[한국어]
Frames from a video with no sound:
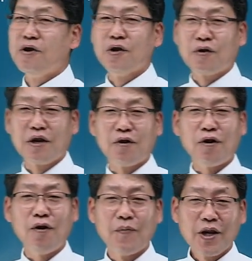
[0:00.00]
걸려요.
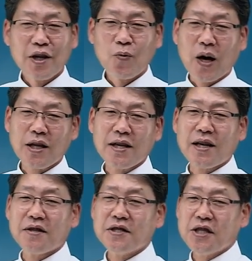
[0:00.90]
그래서 이
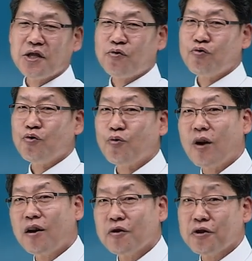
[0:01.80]
화상이라든지
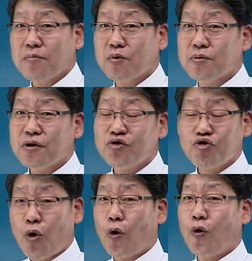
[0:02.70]
식중독과 관련된 부분들은
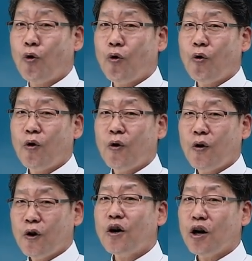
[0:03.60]
주로
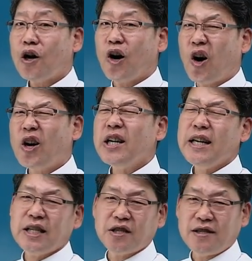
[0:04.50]
어,
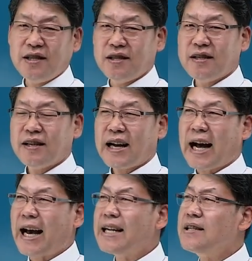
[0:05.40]
어린이들,
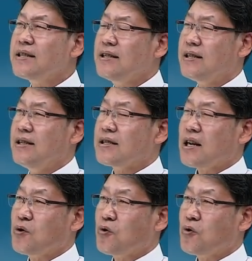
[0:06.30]
아이들, 자,